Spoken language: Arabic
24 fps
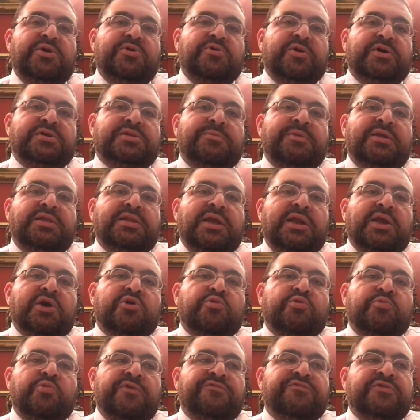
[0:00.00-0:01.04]
وأتمنى
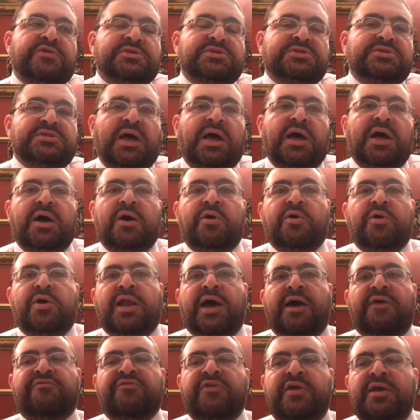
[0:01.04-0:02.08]
لكم وافر الصحة
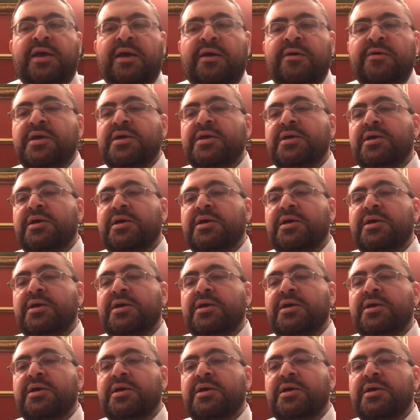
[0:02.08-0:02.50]
والعافية